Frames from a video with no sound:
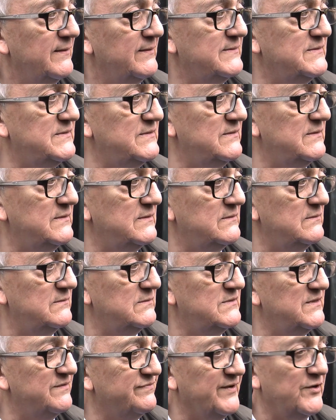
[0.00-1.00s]
ci,
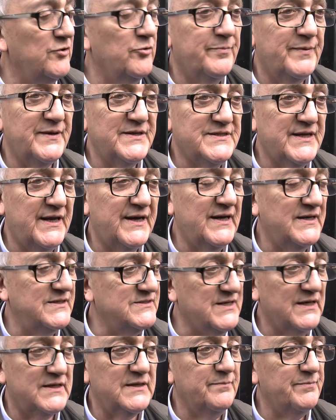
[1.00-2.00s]
ci fanno pensare che
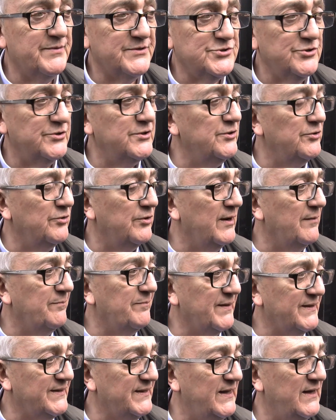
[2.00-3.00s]
certe persone non
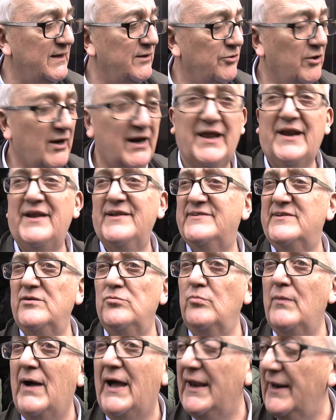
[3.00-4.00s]
appartengono alla razza
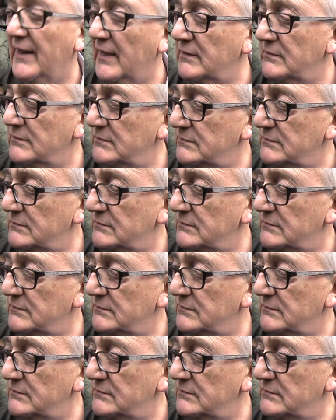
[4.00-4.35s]
umana.